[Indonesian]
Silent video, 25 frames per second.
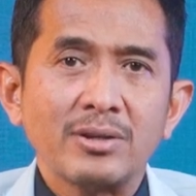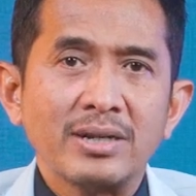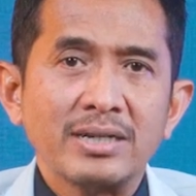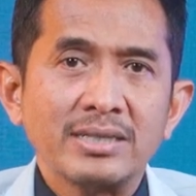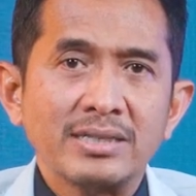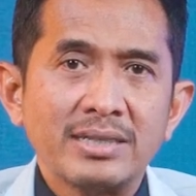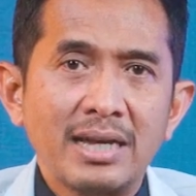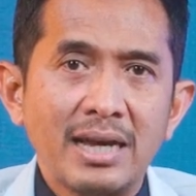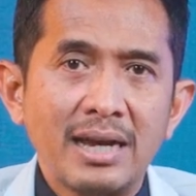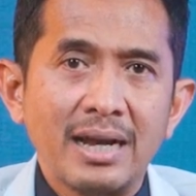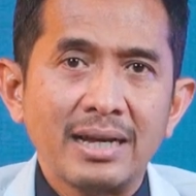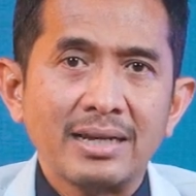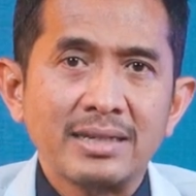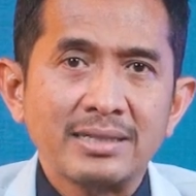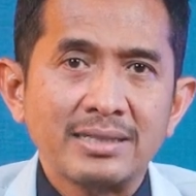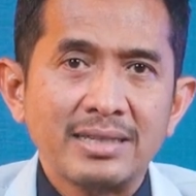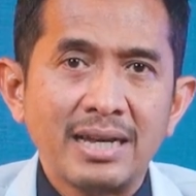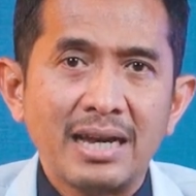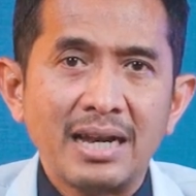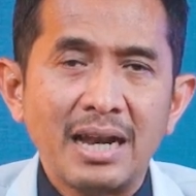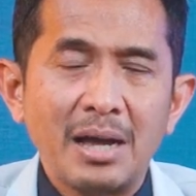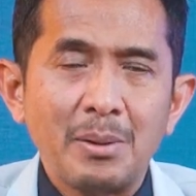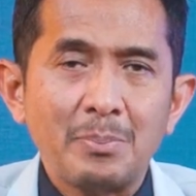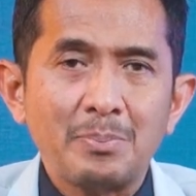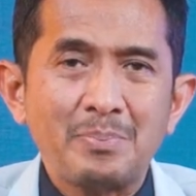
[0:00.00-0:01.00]
atau
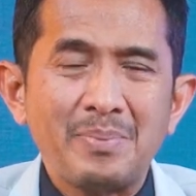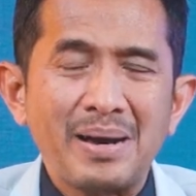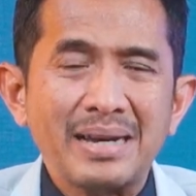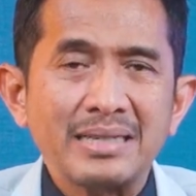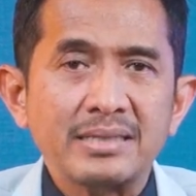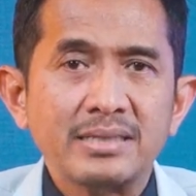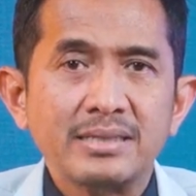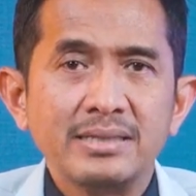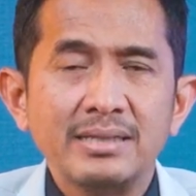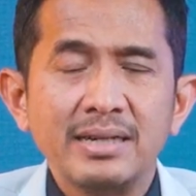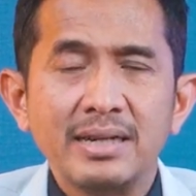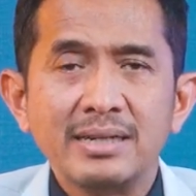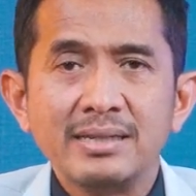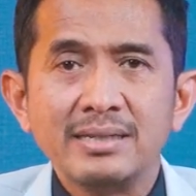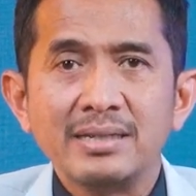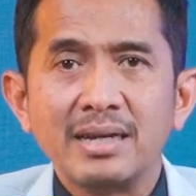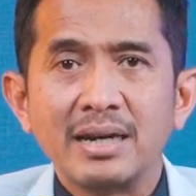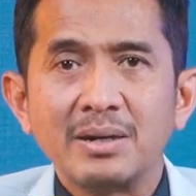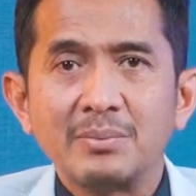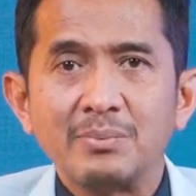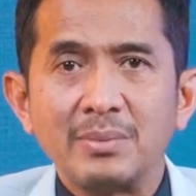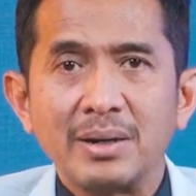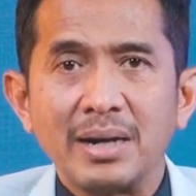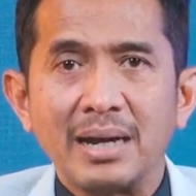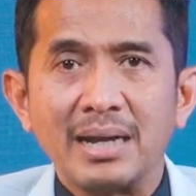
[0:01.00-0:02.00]
gejala-gejala pasien
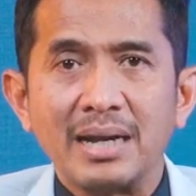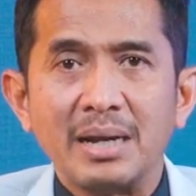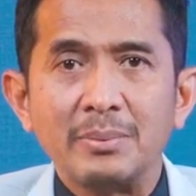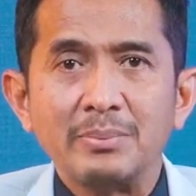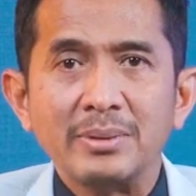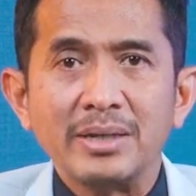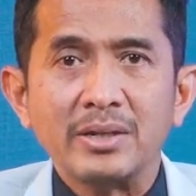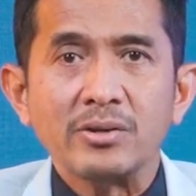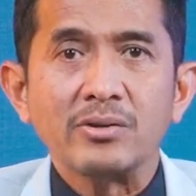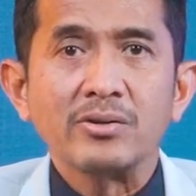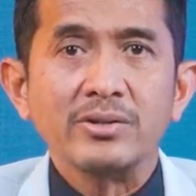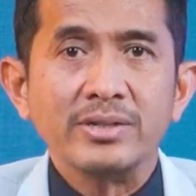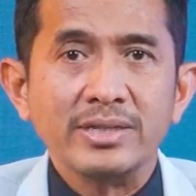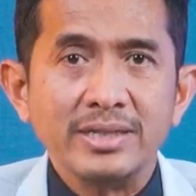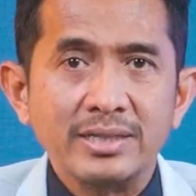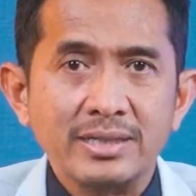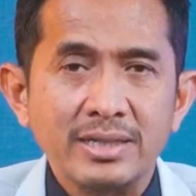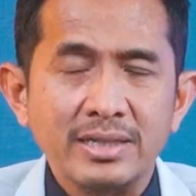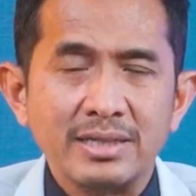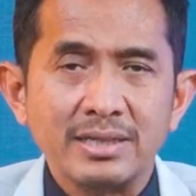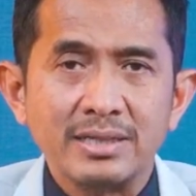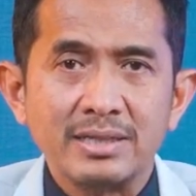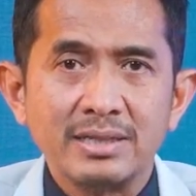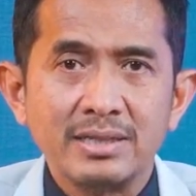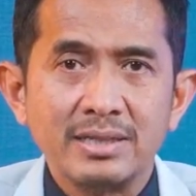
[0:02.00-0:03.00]
yang mengalami Crohn
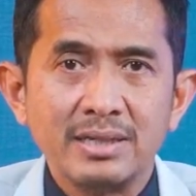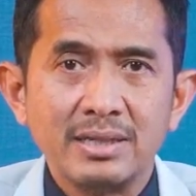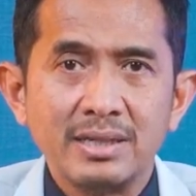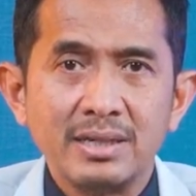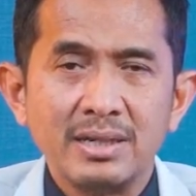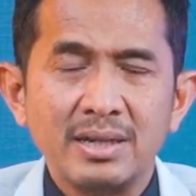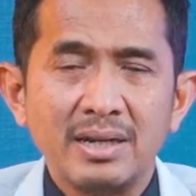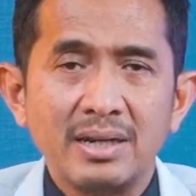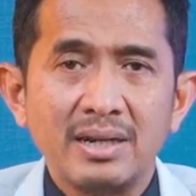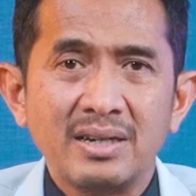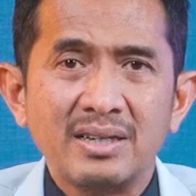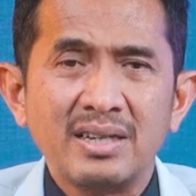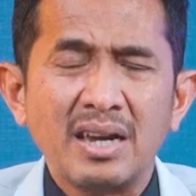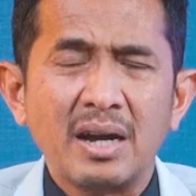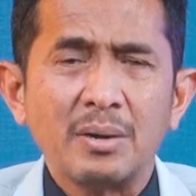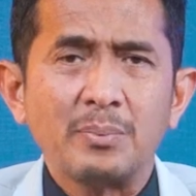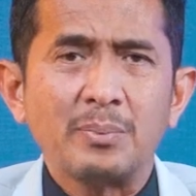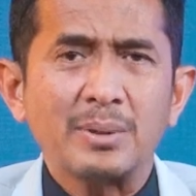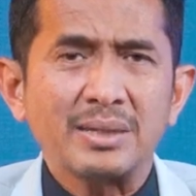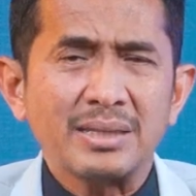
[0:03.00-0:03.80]
disease. Yang